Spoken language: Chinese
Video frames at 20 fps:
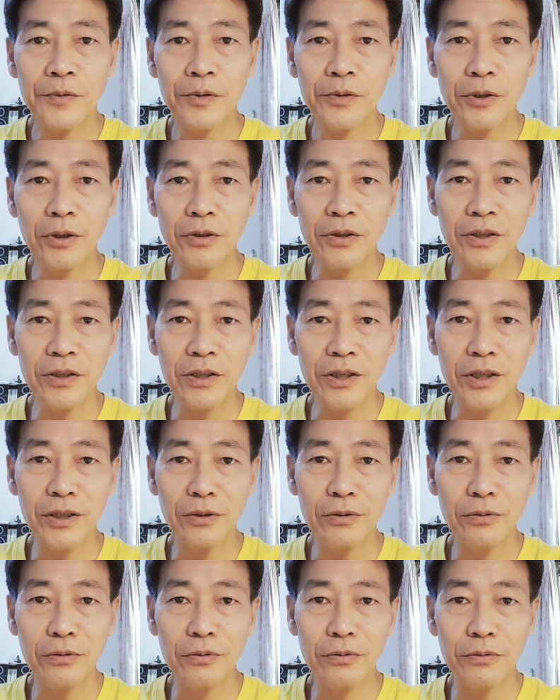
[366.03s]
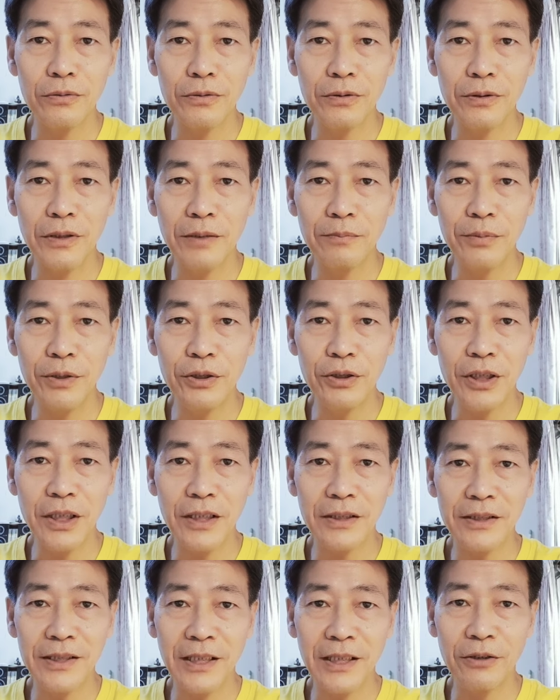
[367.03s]
纵使吃苦也必须
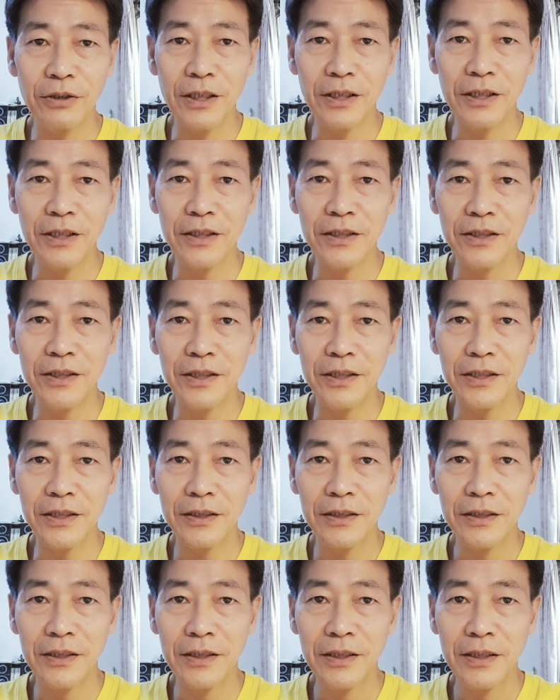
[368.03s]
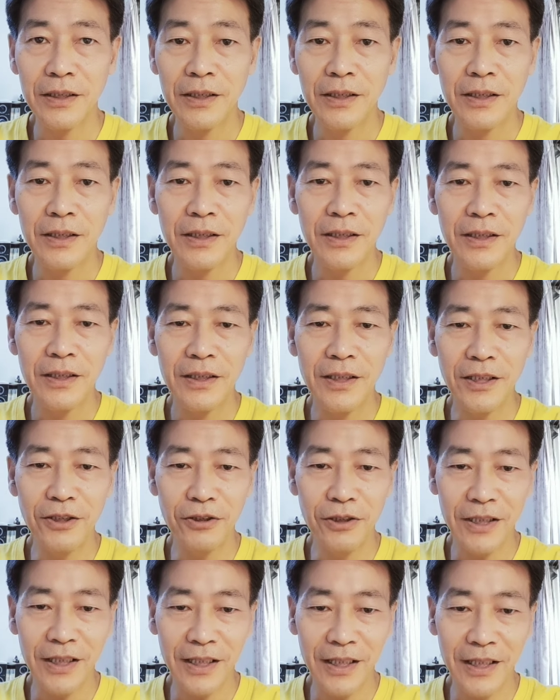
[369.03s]
要斩断恶习。也
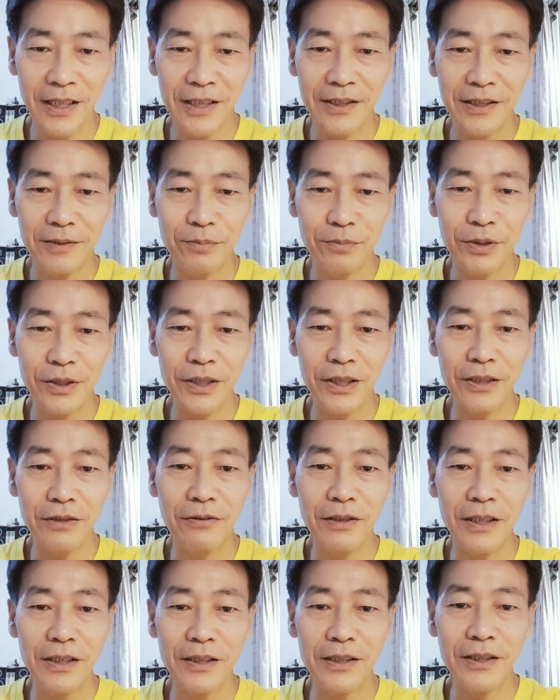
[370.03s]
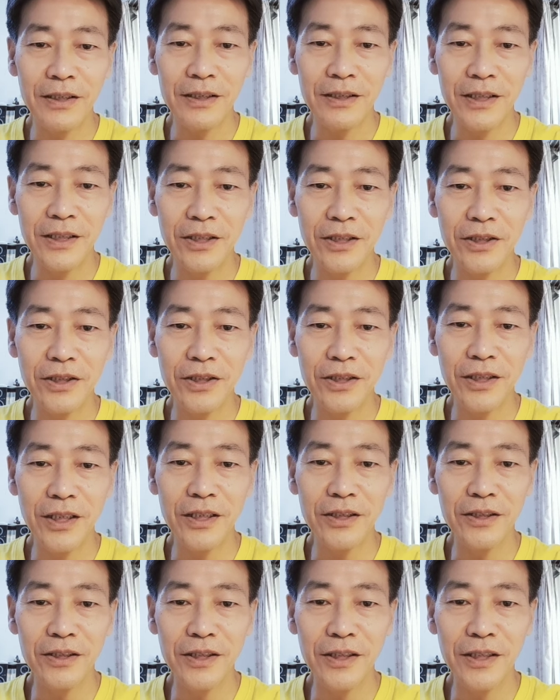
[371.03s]
许刚开始不习惯，坚持
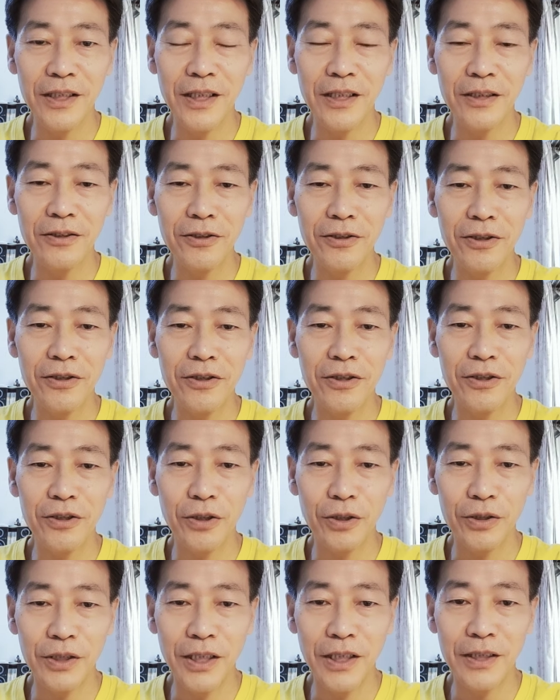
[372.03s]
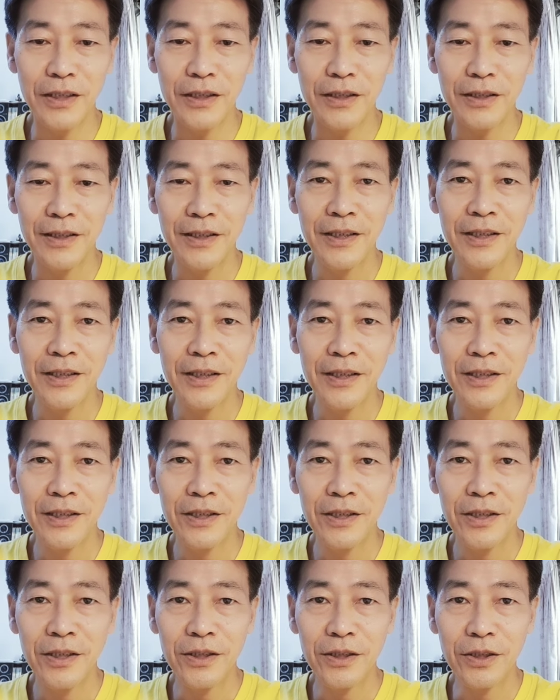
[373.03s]
二十一天、四十九天
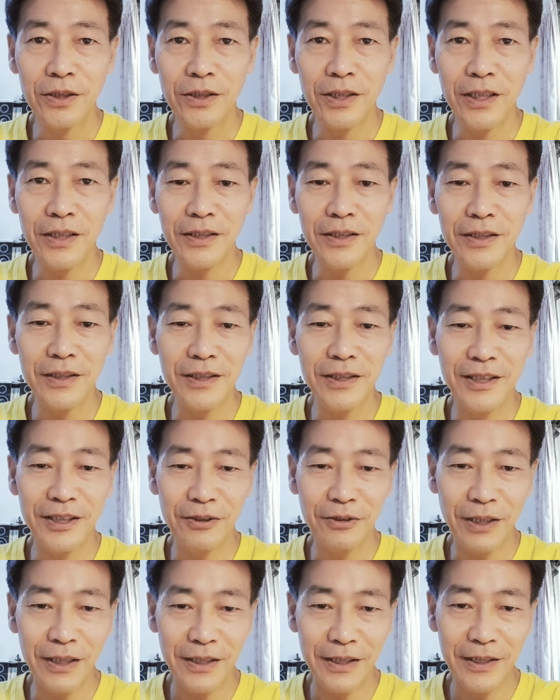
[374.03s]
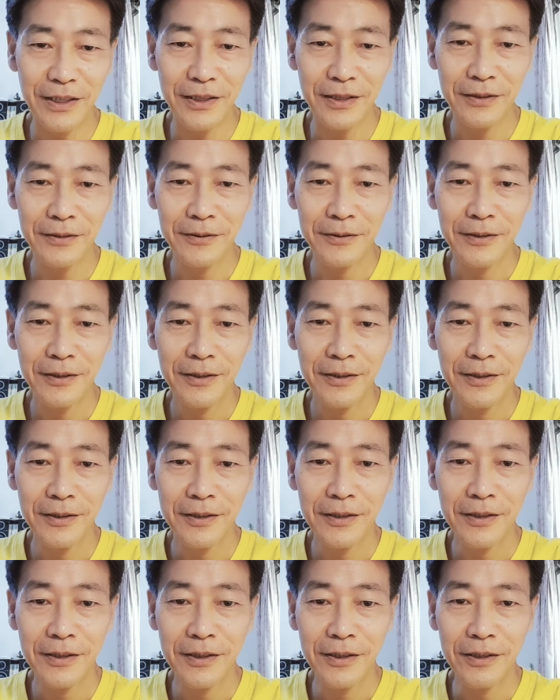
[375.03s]
就成习惯了，
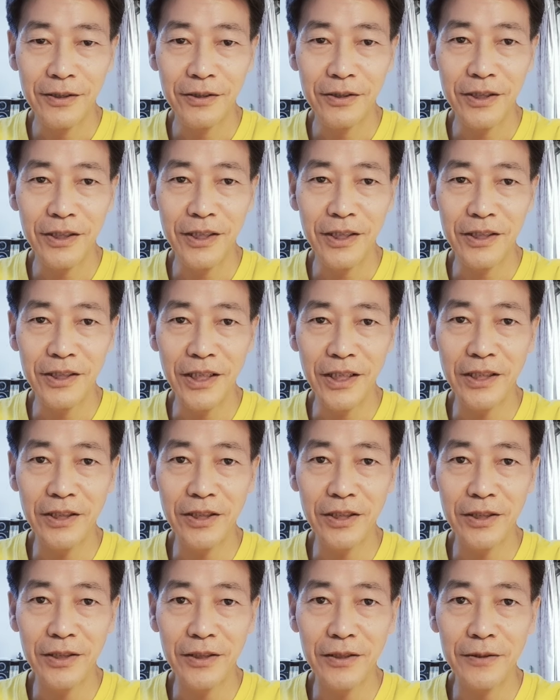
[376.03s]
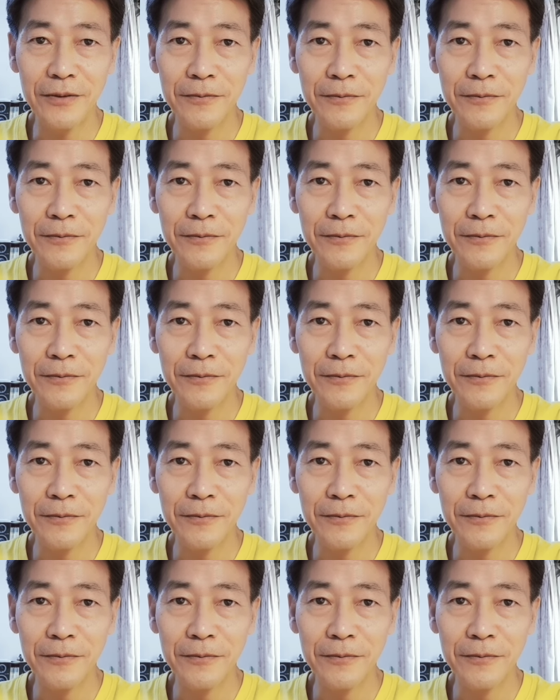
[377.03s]
这是一个坚持。